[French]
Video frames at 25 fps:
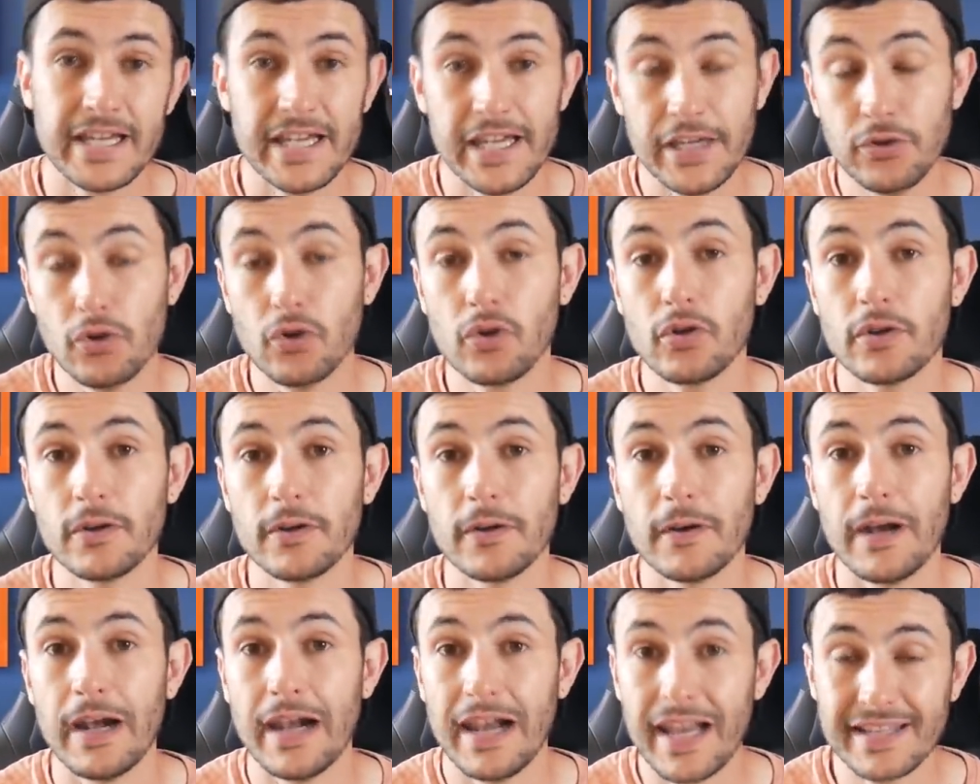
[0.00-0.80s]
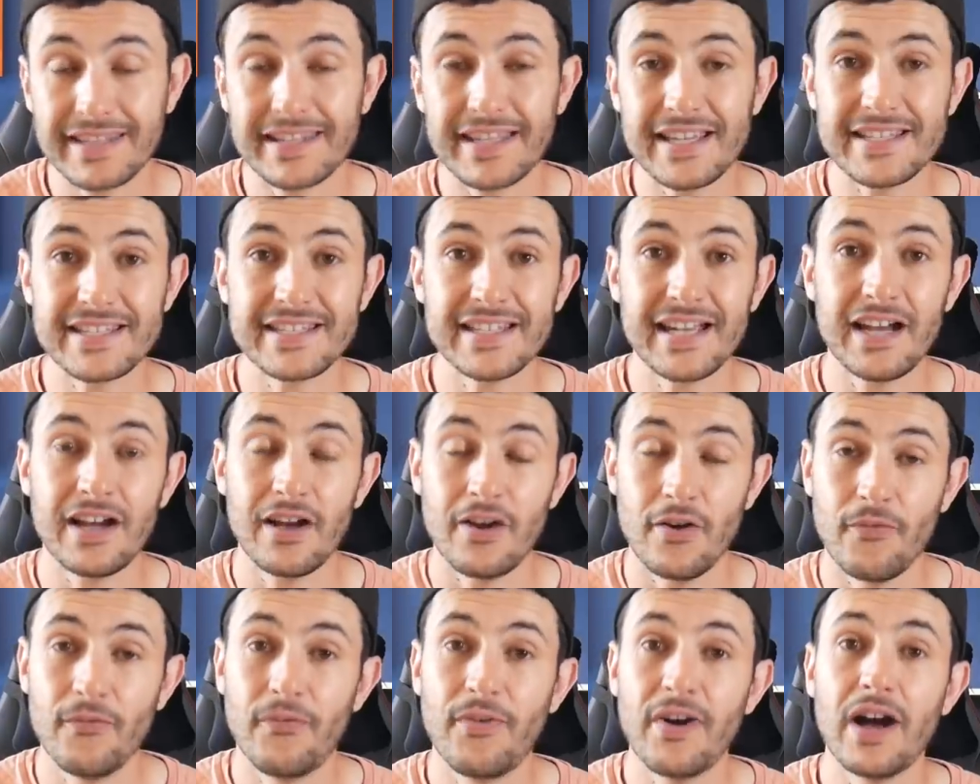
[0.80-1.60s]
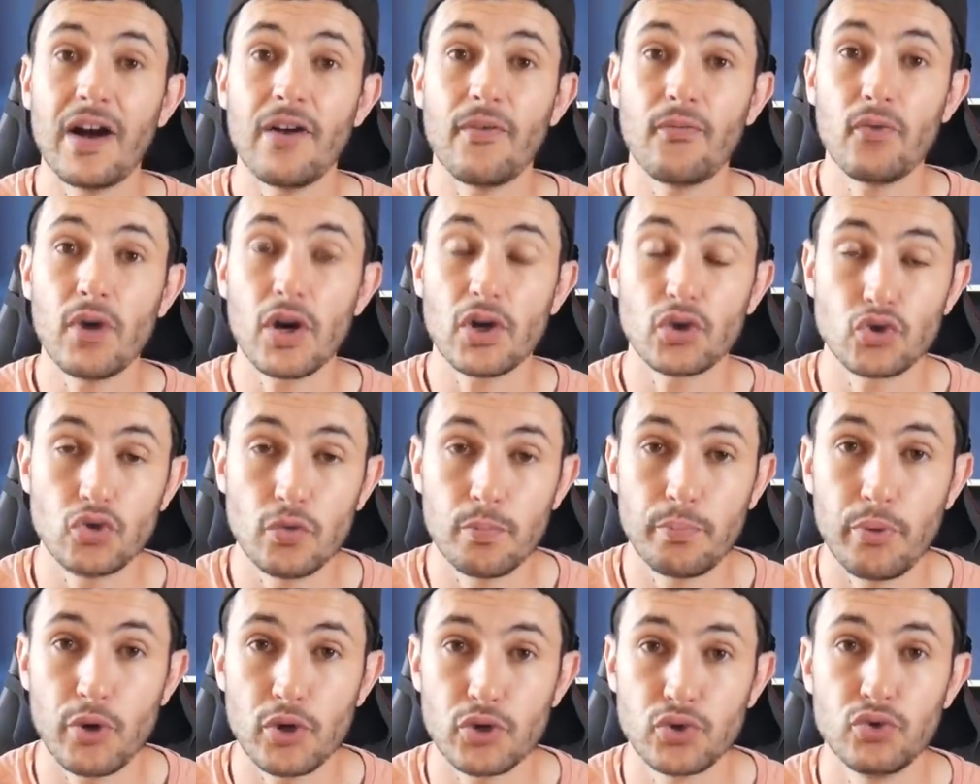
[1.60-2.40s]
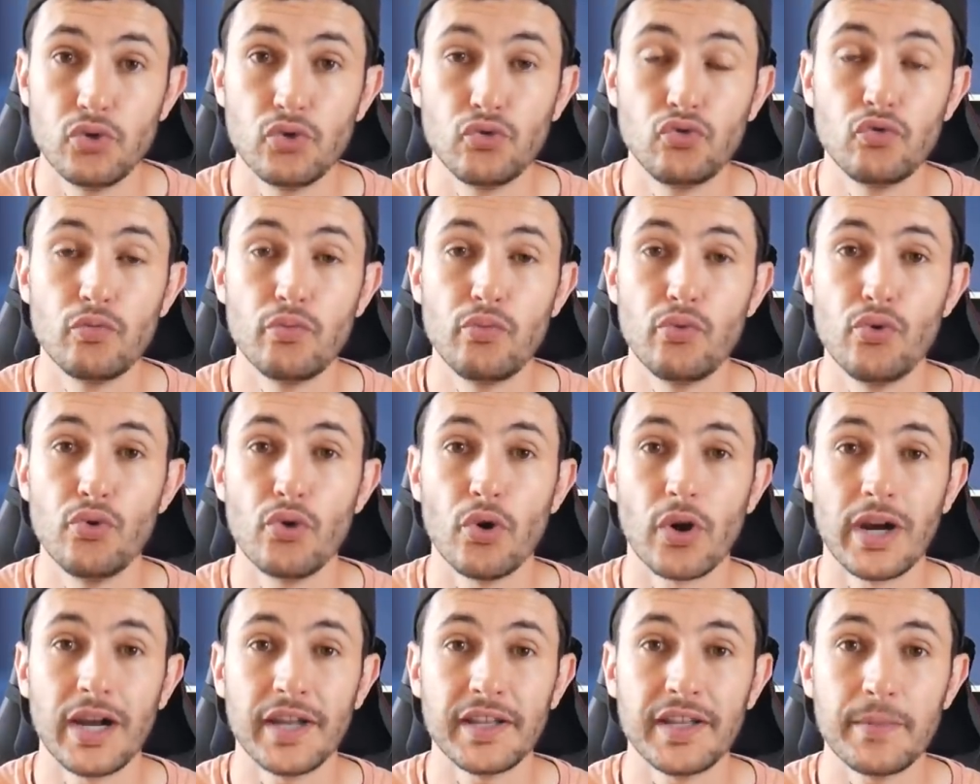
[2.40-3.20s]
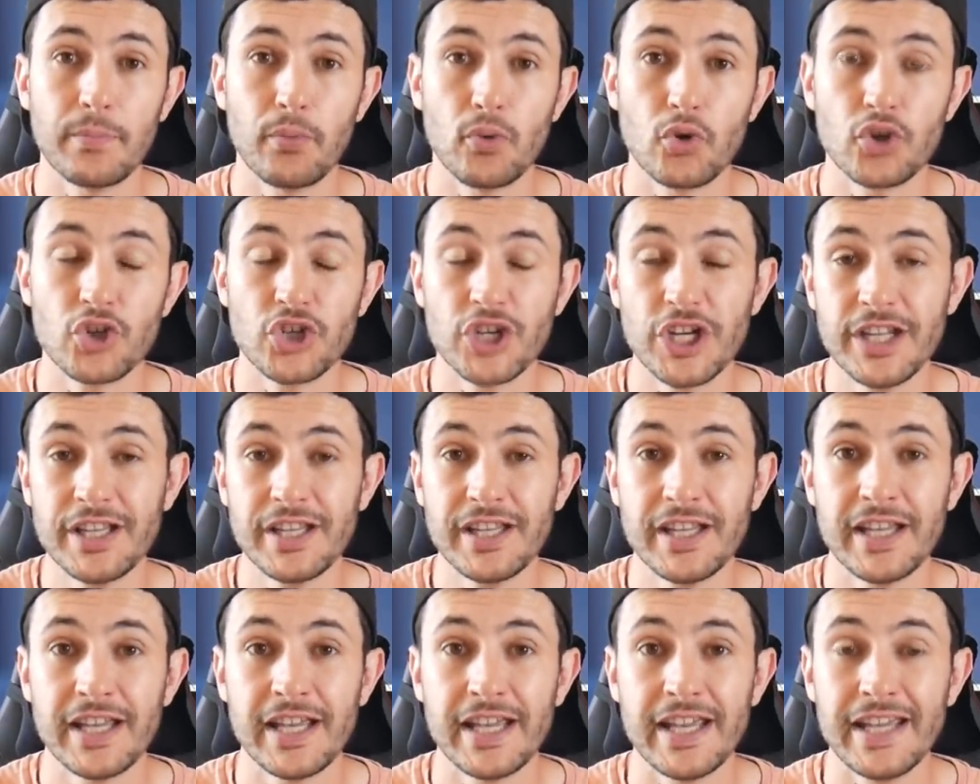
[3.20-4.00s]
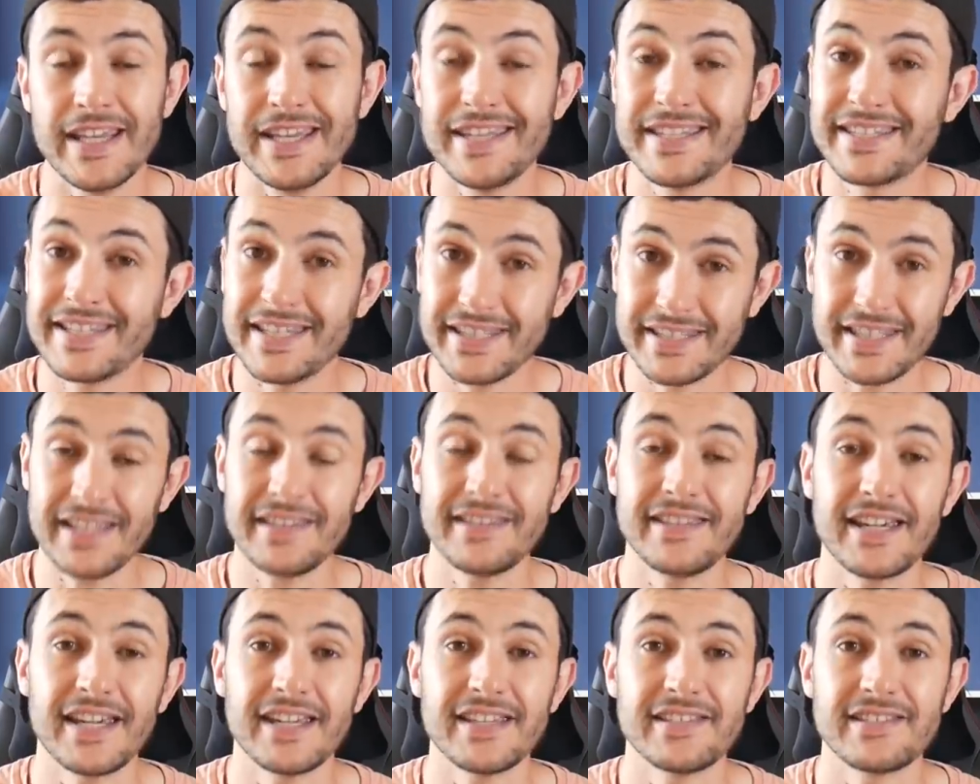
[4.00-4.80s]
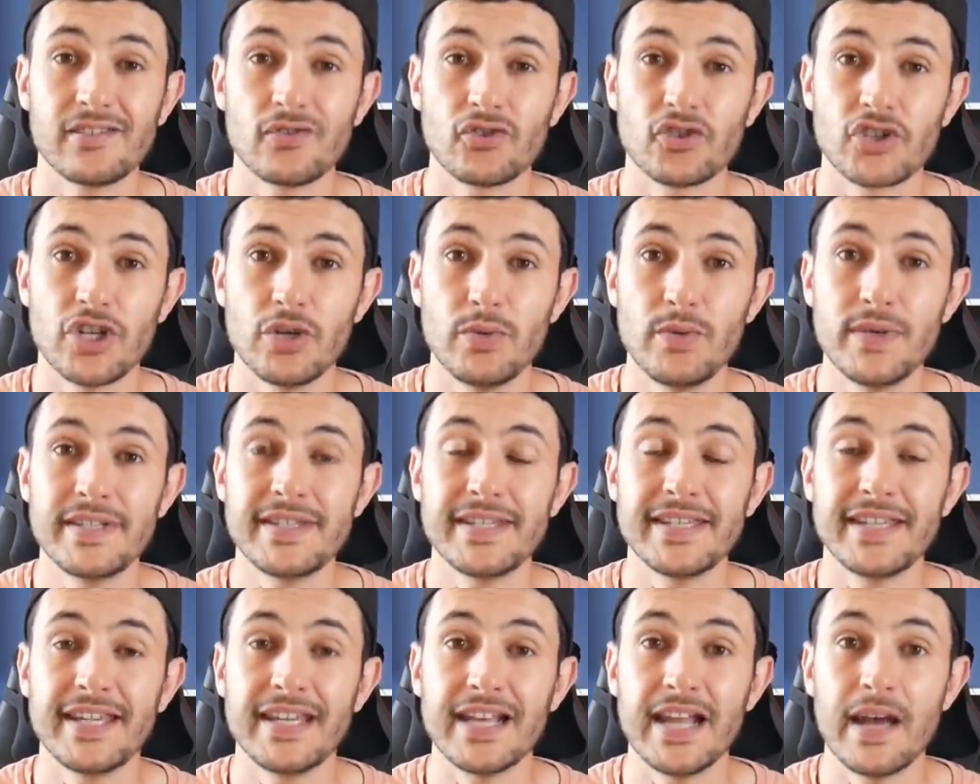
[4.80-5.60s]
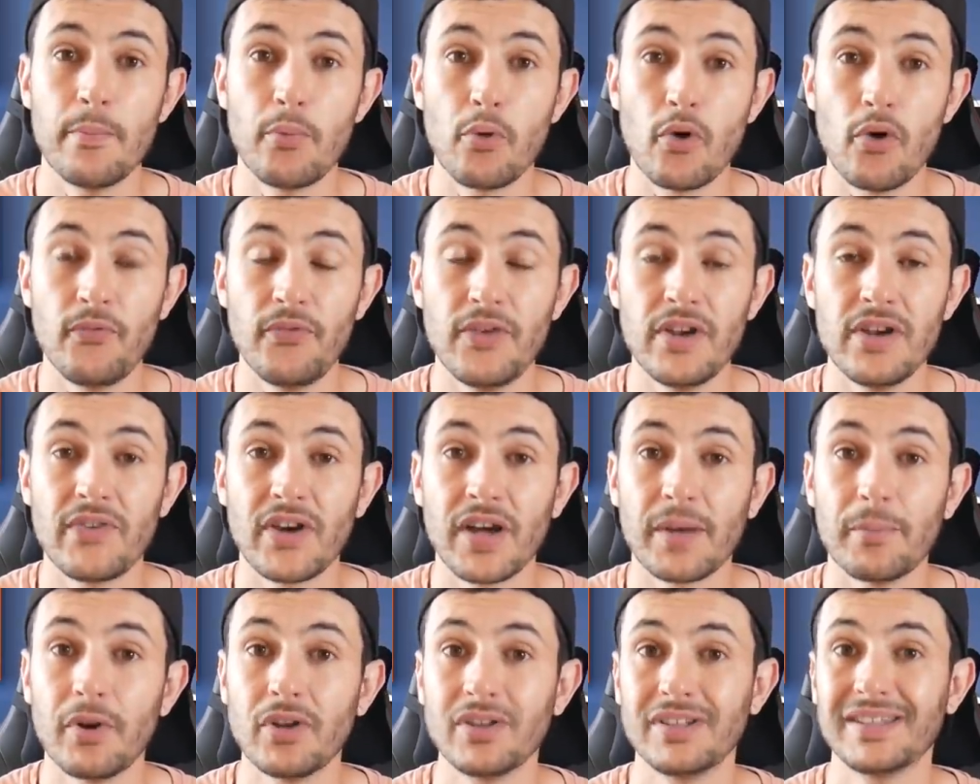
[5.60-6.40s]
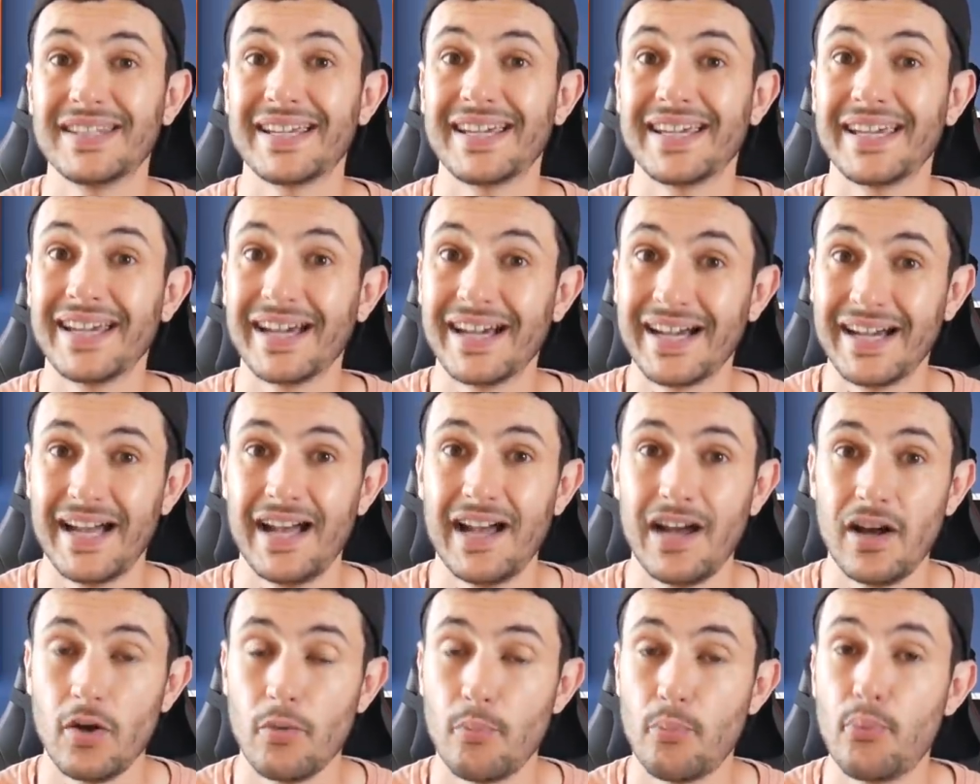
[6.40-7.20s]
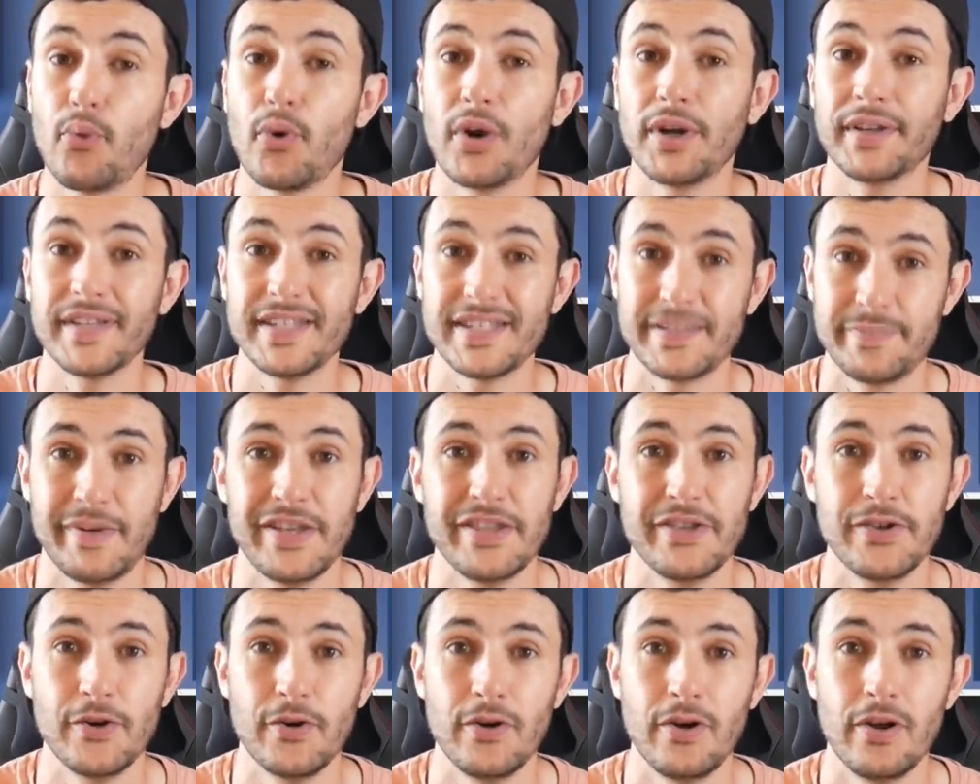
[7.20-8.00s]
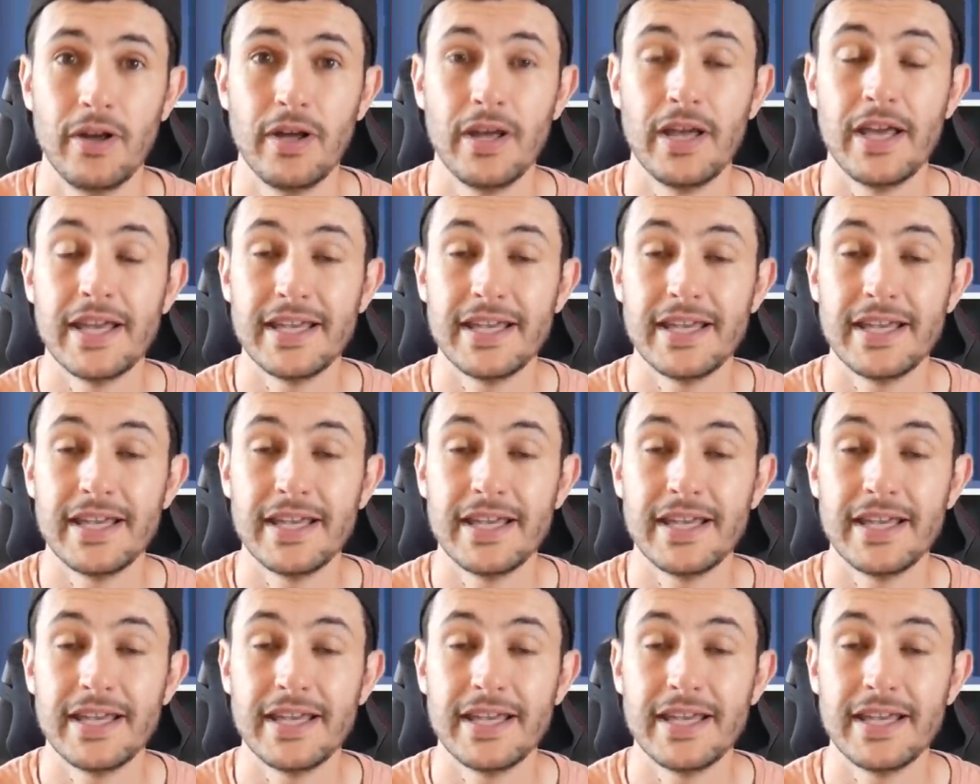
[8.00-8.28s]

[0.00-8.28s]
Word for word: Et donc, Lataza va avoir ce poste de doublure l'année prochaine et ce qui est intéressant chez lui, c'est qu'il a un profil vraiment très rare pour un espagnol.